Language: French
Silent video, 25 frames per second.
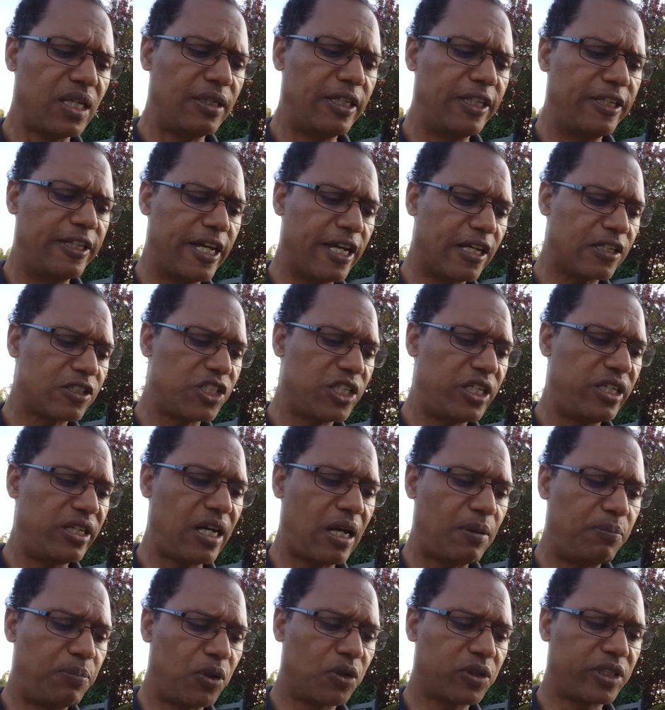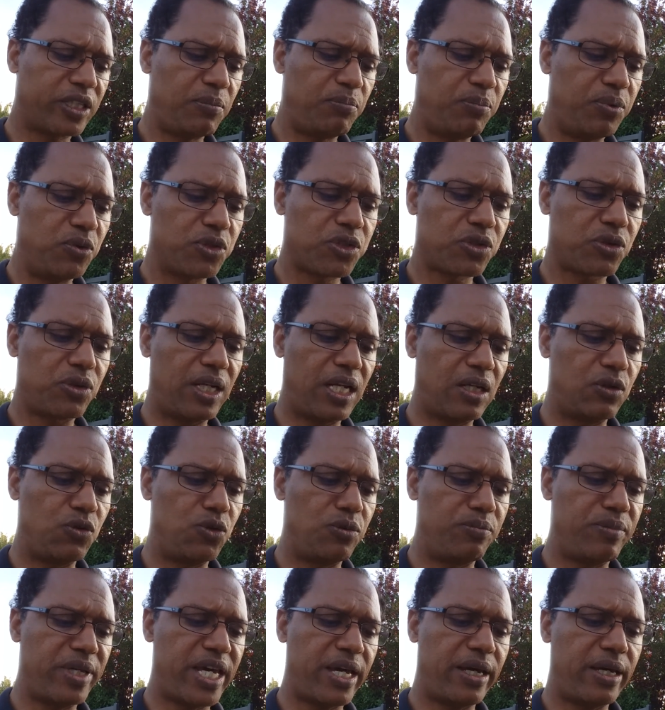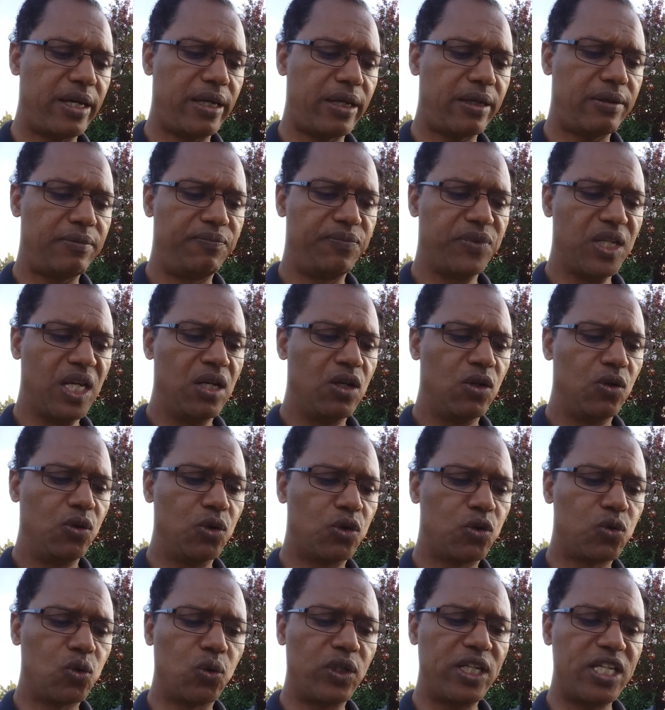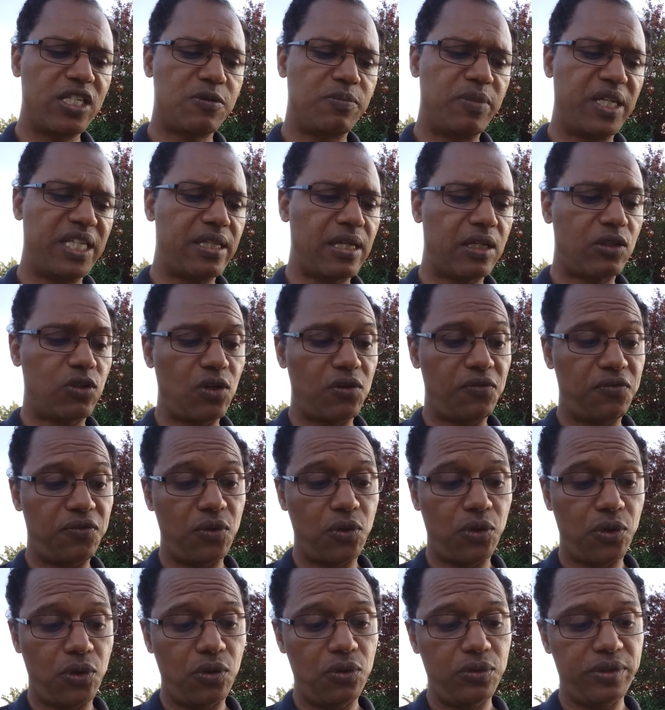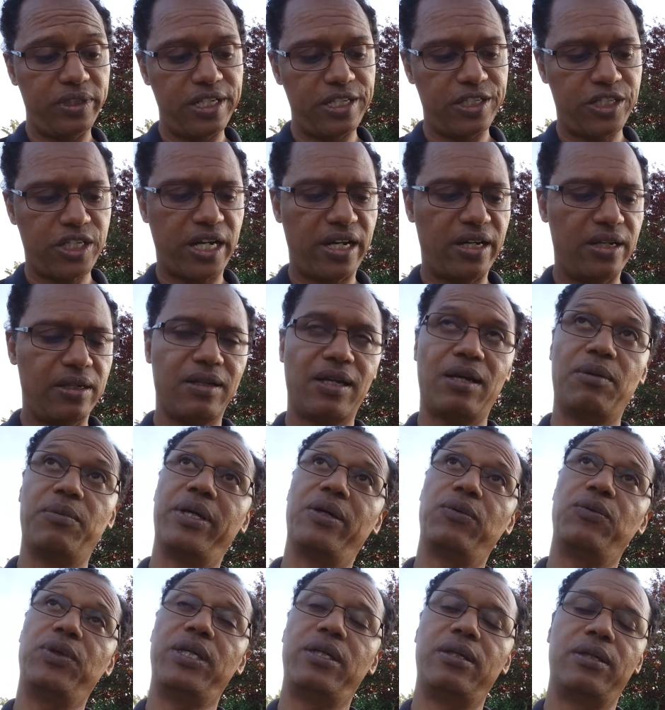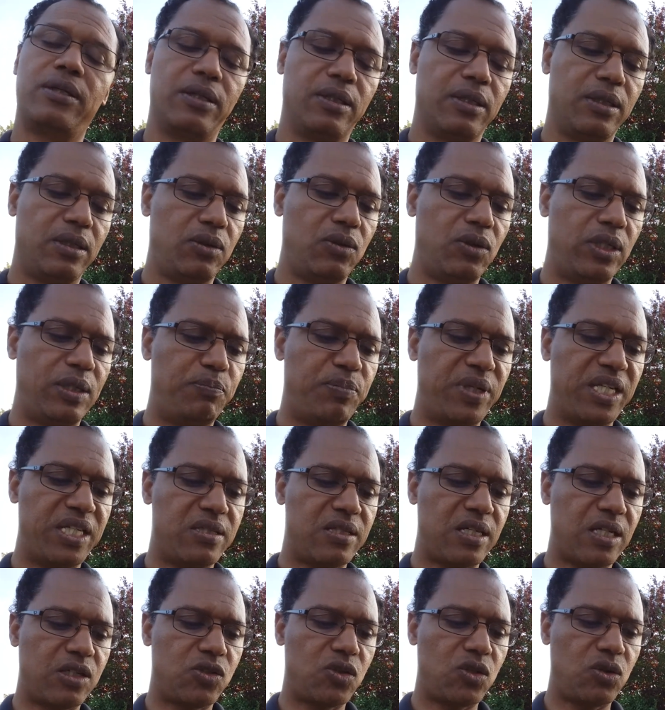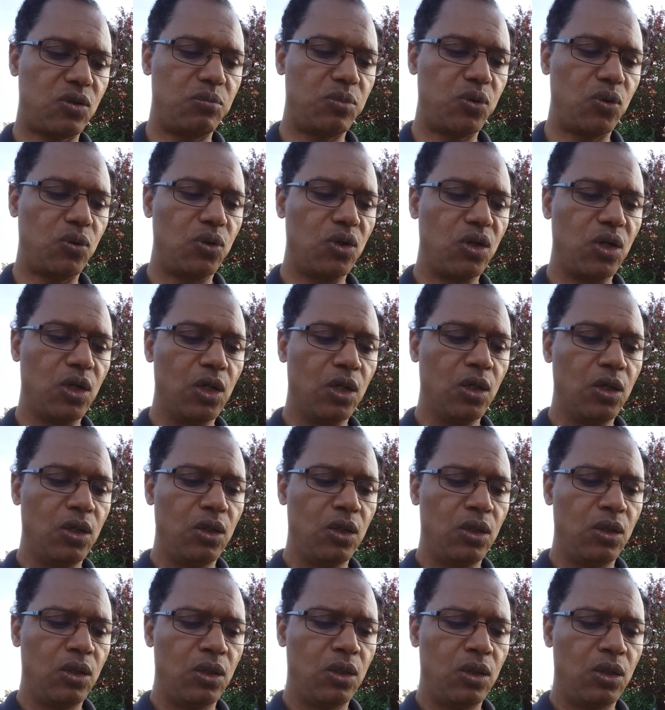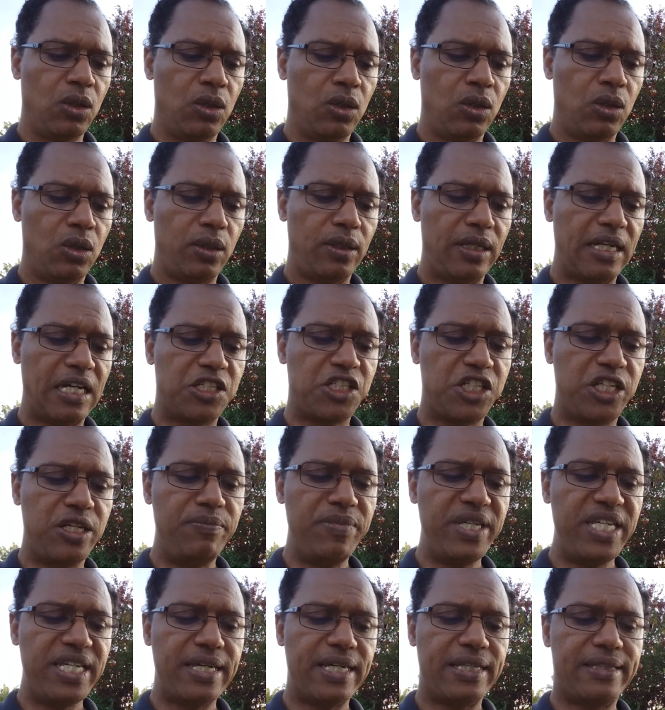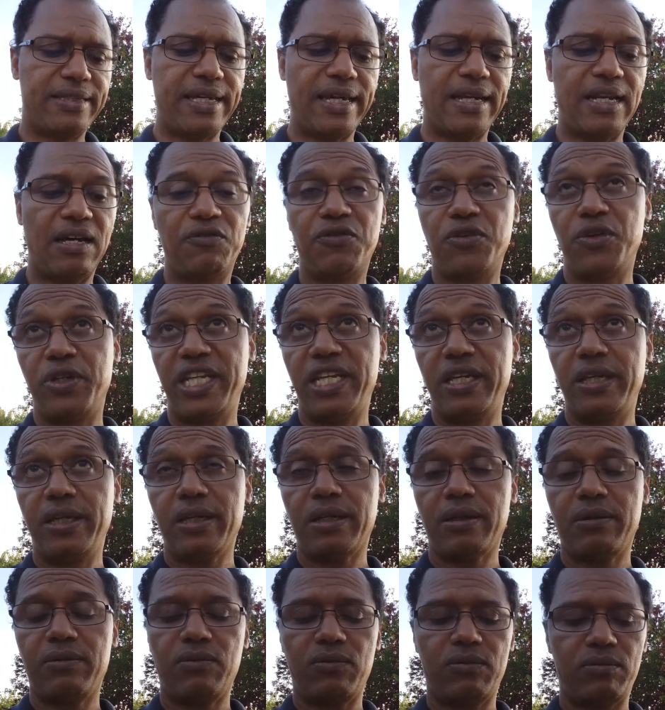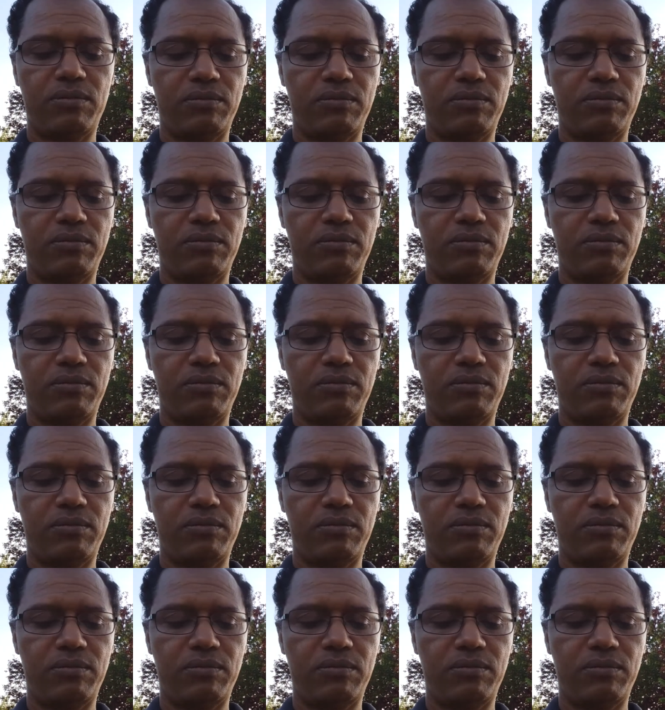l'énergie apportait plus que la lumière. Le tourisme était un fleuron déjà, eh bien oui, les paysages sont beaux. La chimie était l'avenir,